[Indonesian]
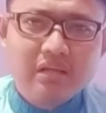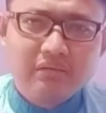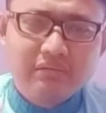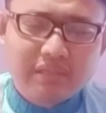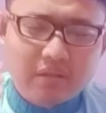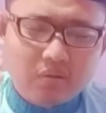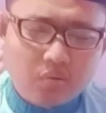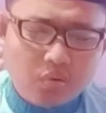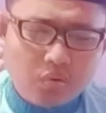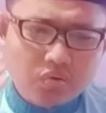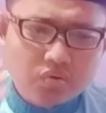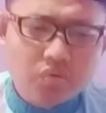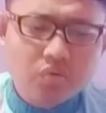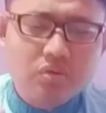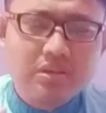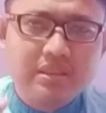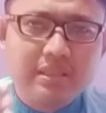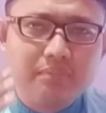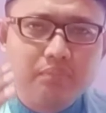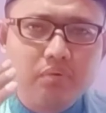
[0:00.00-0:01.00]
terkhusus
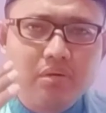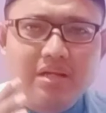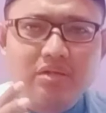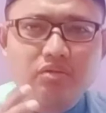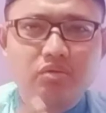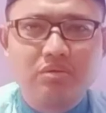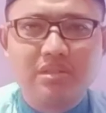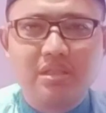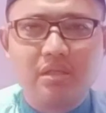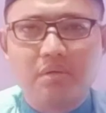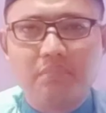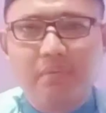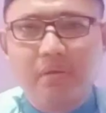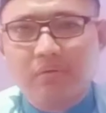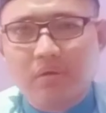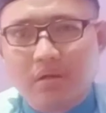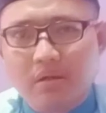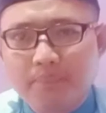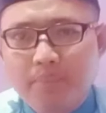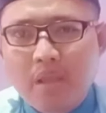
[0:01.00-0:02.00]
di bulan suci
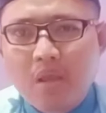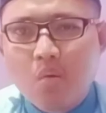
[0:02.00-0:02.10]
Ramadan